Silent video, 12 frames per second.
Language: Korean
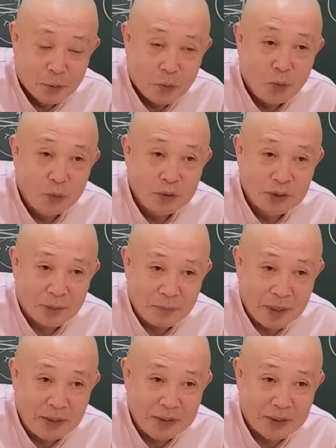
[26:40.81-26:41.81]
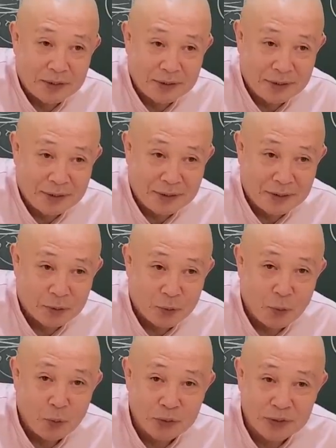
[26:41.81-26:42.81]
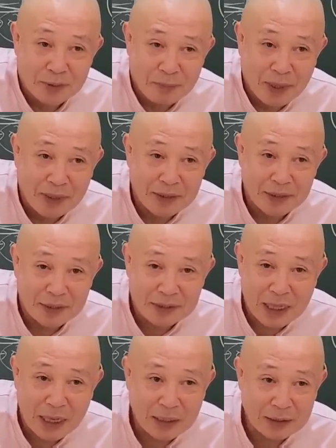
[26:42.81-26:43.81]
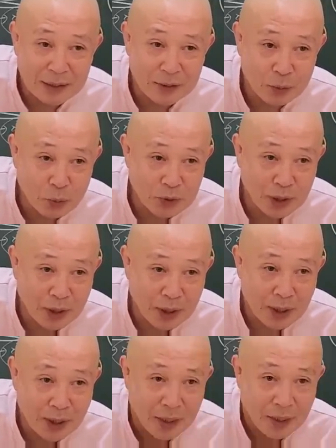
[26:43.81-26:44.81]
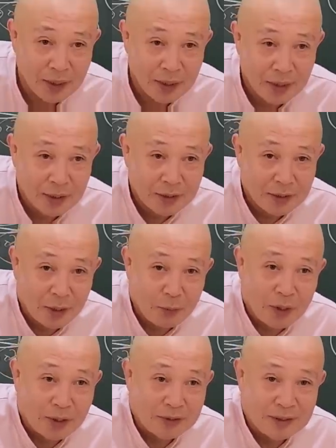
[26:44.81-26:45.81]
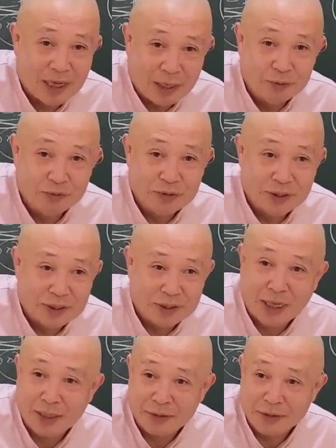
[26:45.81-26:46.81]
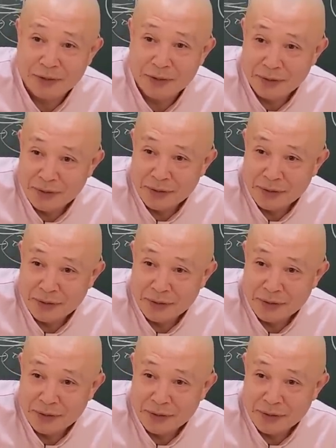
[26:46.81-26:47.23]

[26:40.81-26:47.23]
공자 맹자들이 공자 맹자 장자 노자가 대화를 나누는 게 자요.